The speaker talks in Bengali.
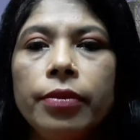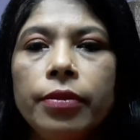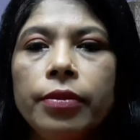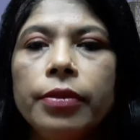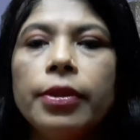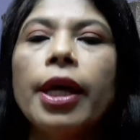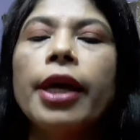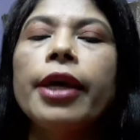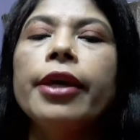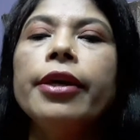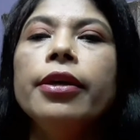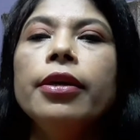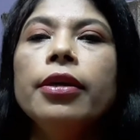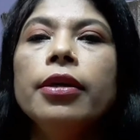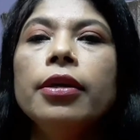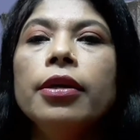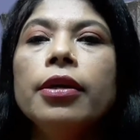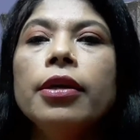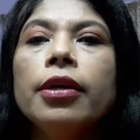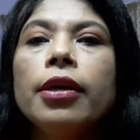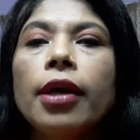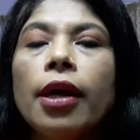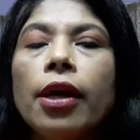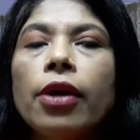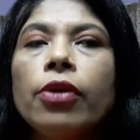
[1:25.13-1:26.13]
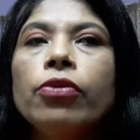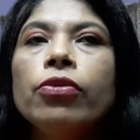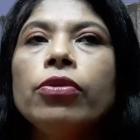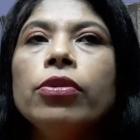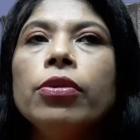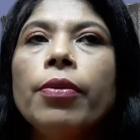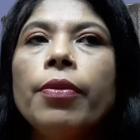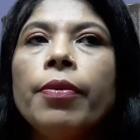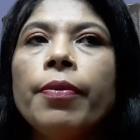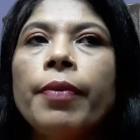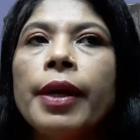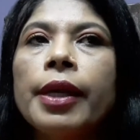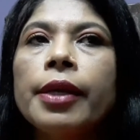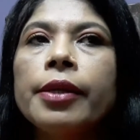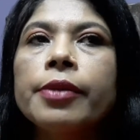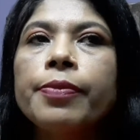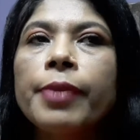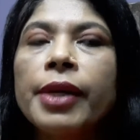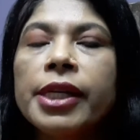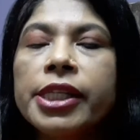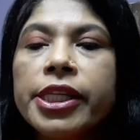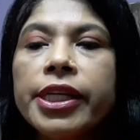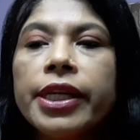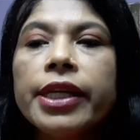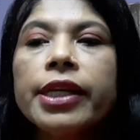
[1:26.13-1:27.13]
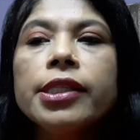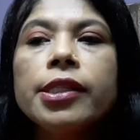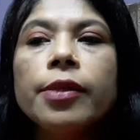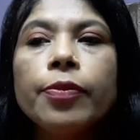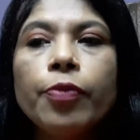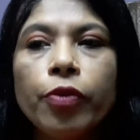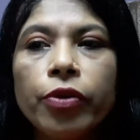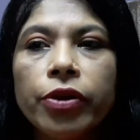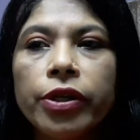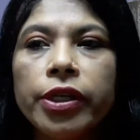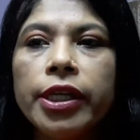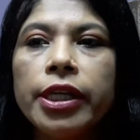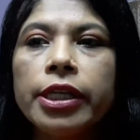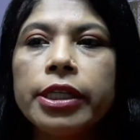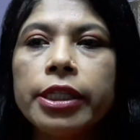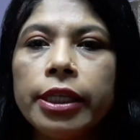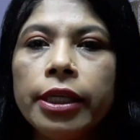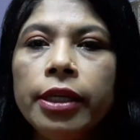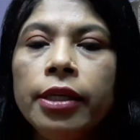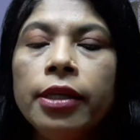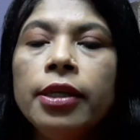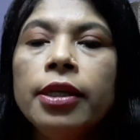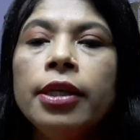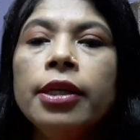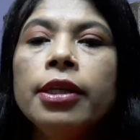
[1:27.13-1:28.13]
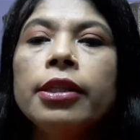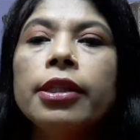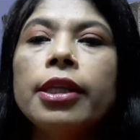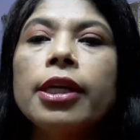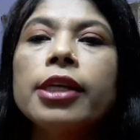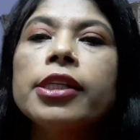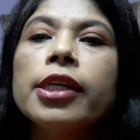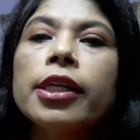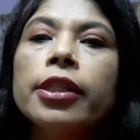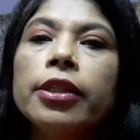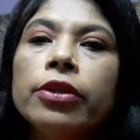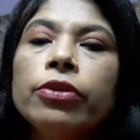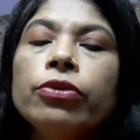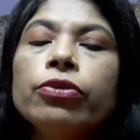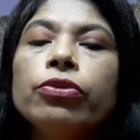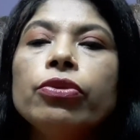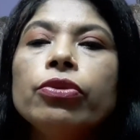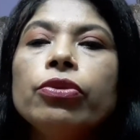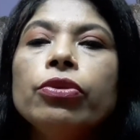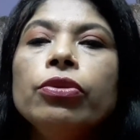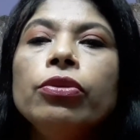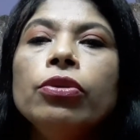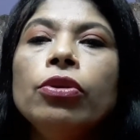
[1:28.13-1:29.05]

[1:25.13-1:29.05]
দায়ী কারণ মাসিকের যে প্রক্রিয়াটি তা সাধারণত